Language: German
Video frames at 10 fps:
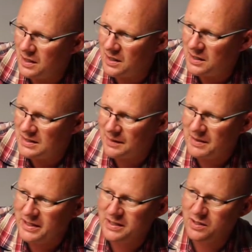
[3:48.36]
Ich sag
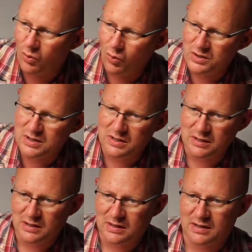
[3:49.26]
mal hier die große,
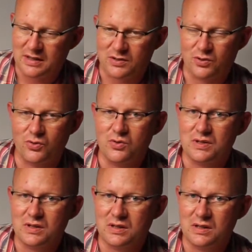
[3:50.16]
das
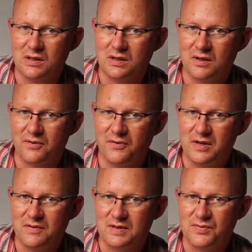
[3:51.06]
größte
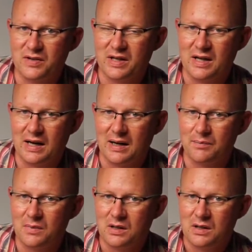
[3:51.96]
Vieh, was wir hier
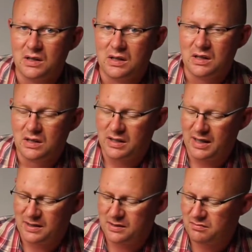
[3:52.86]
haben, die
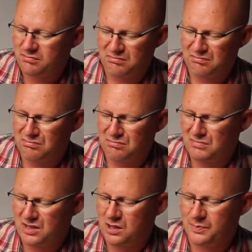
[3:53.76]
hat,
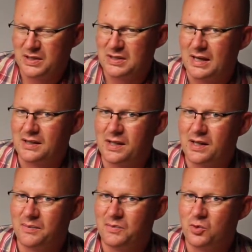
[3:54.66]
ich glaube, die ist
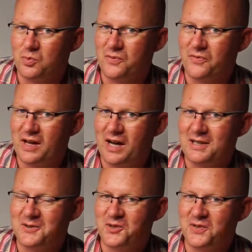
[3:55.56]
angegeben mit ungefähr,
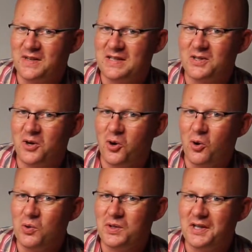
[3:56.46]
haltet euch fest,
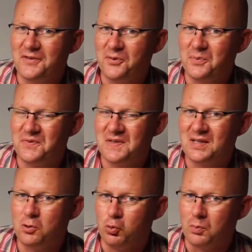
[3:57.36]

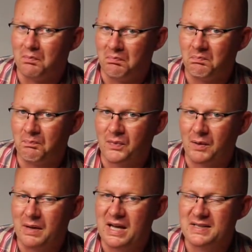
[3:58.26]
150 Lumen.
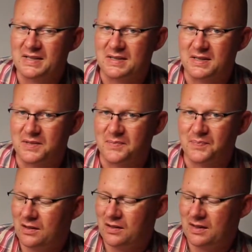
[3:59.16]
Mehr ist es nicht.
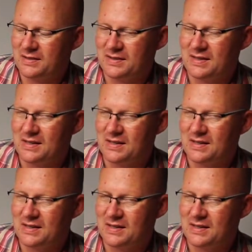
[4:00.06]
Das ist